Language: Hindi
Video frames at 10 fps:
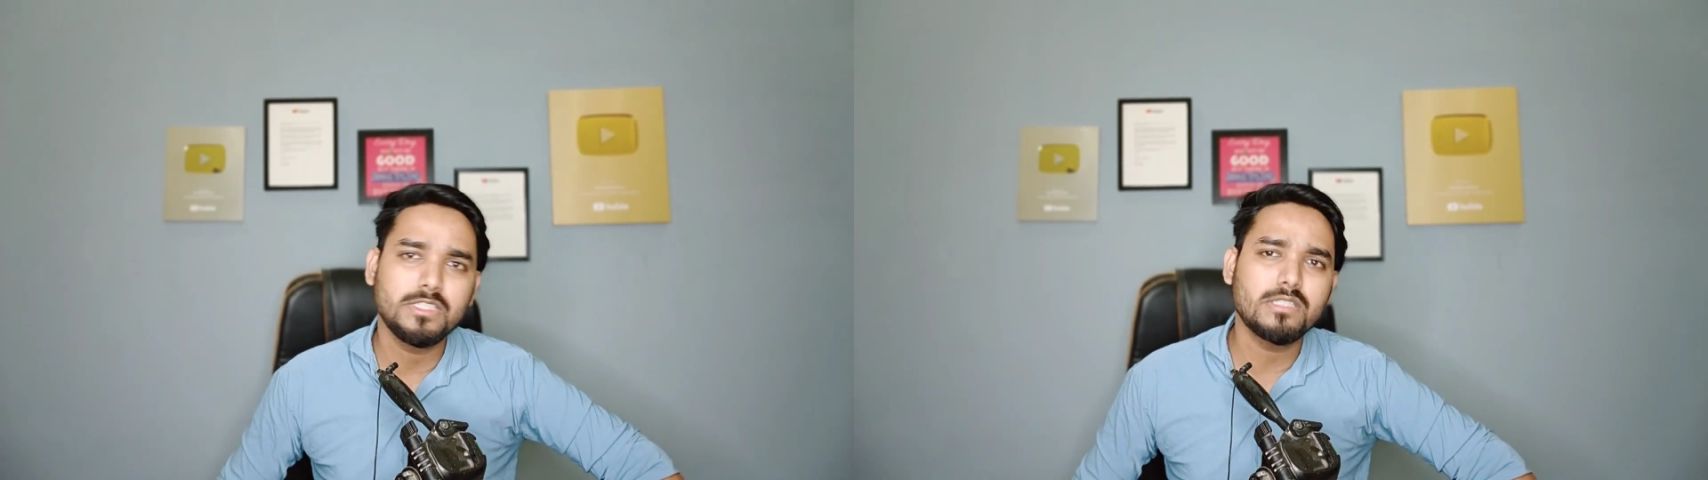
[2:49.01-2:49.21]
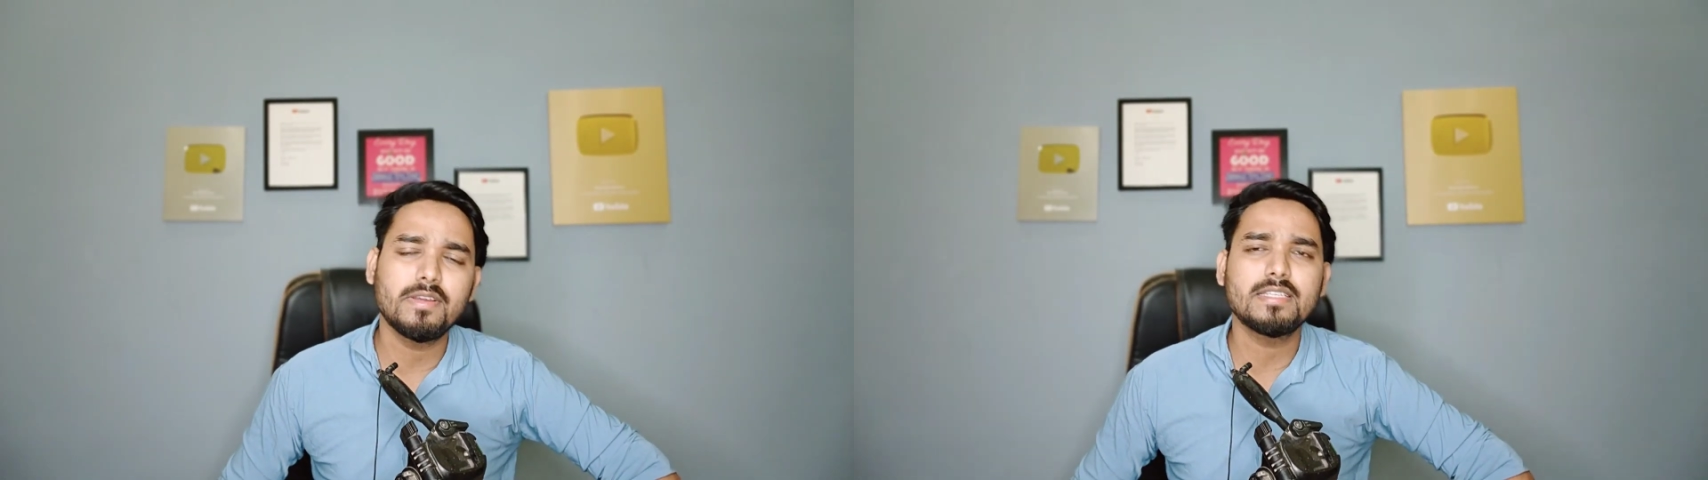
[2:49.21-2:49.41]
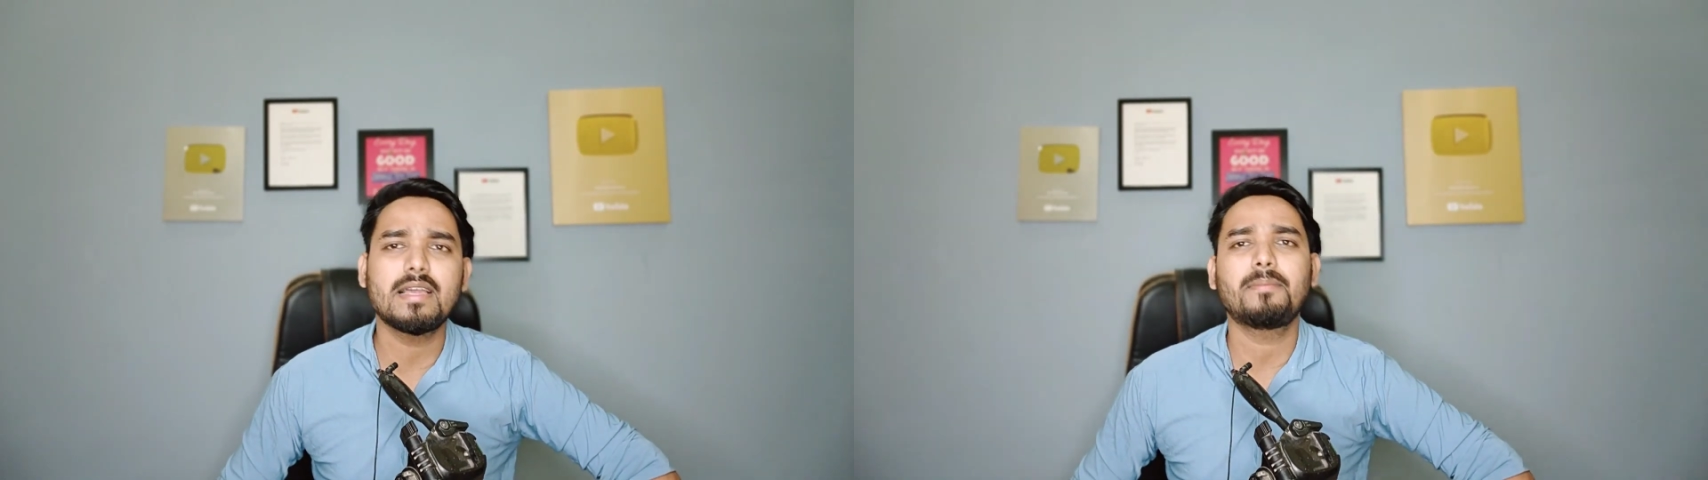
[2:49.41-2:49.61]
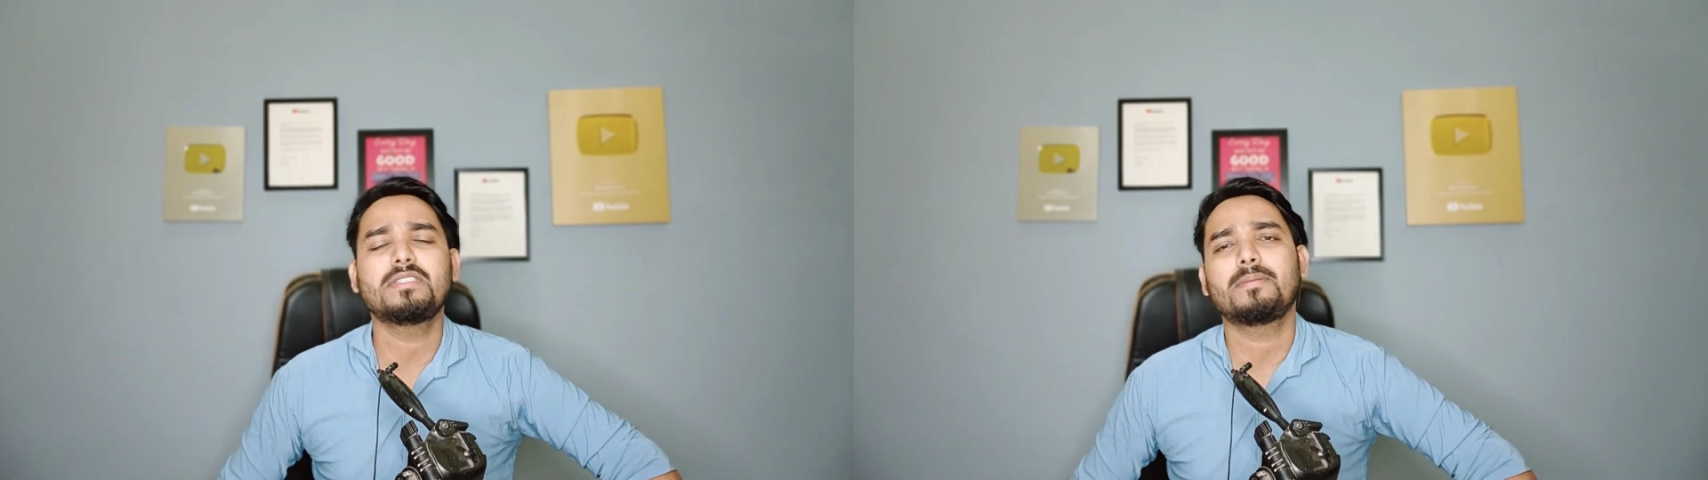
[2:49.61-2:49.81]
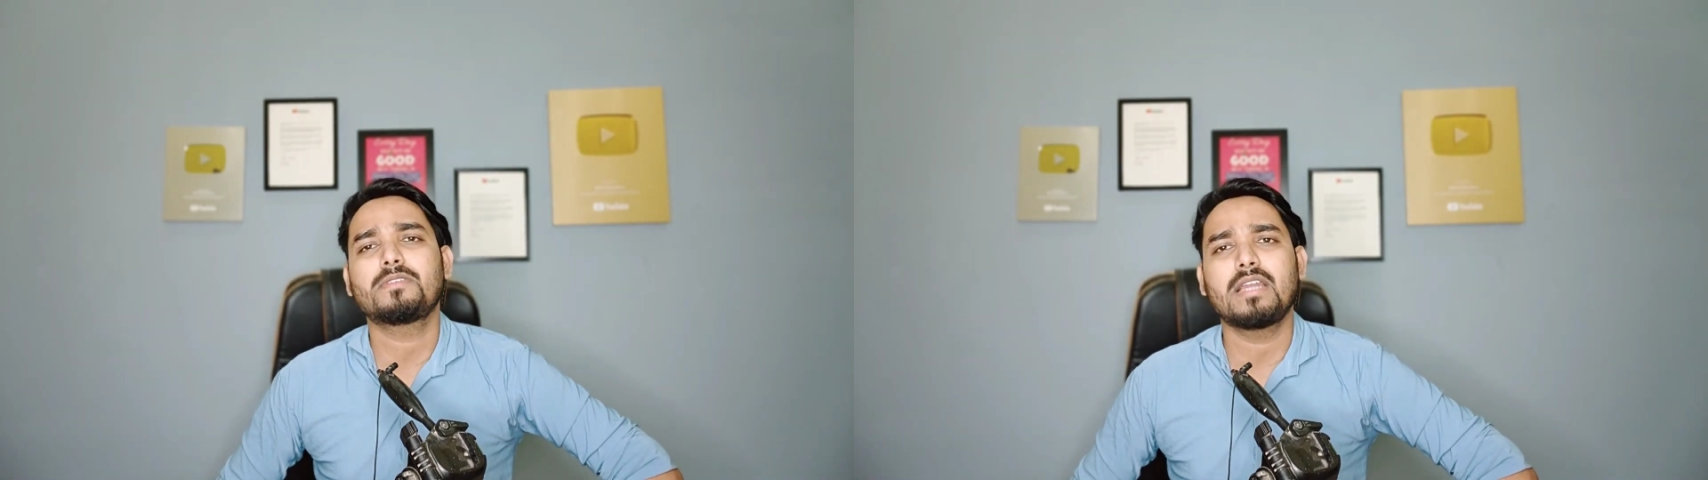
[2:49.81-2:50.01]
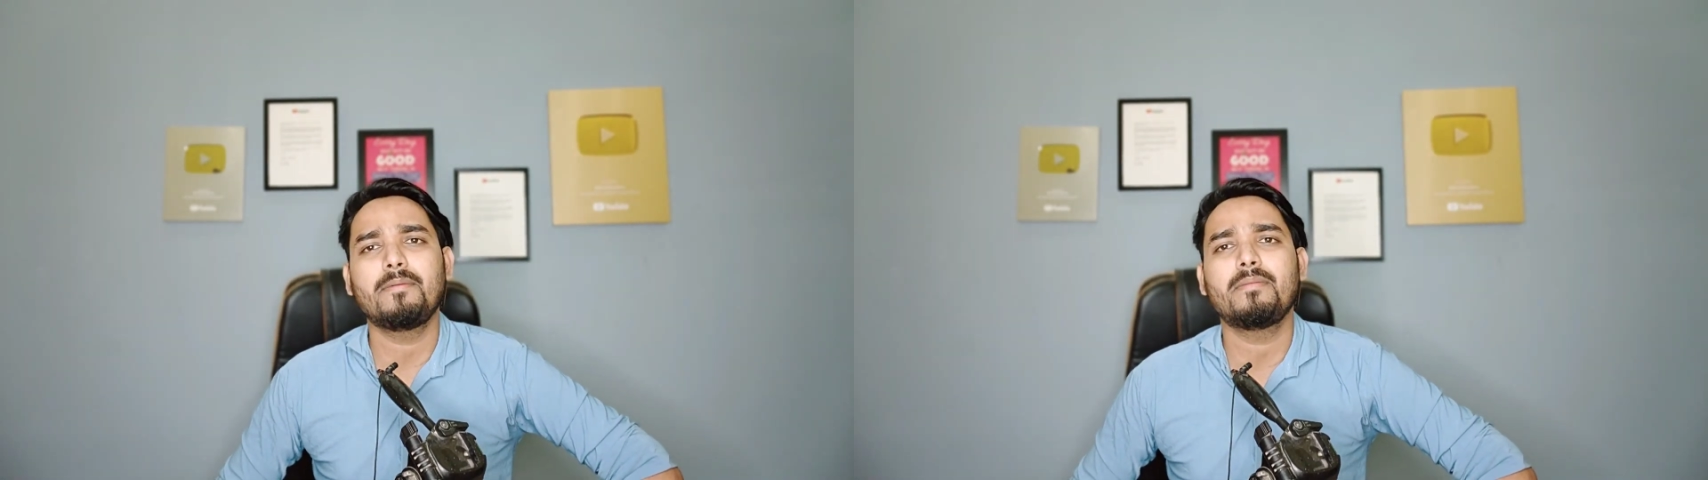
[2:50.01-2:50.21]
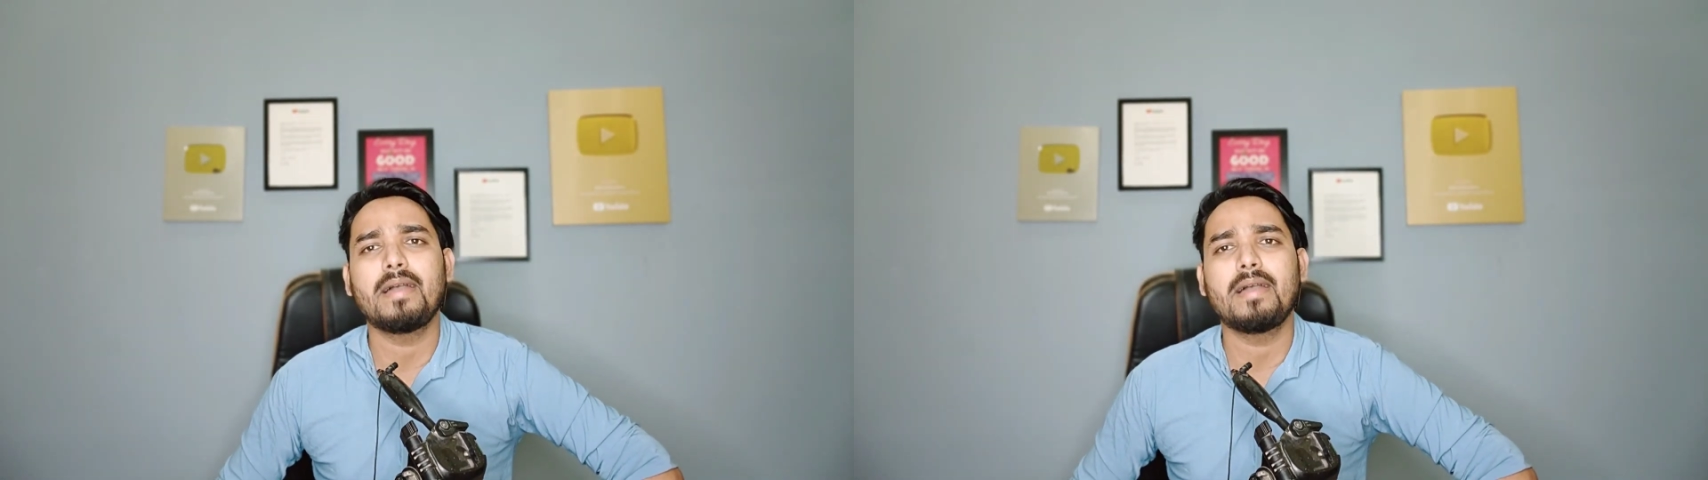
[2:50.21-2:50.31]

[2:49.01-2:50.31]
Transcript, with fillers: जिस वजह से आपके सब्सक्राइबर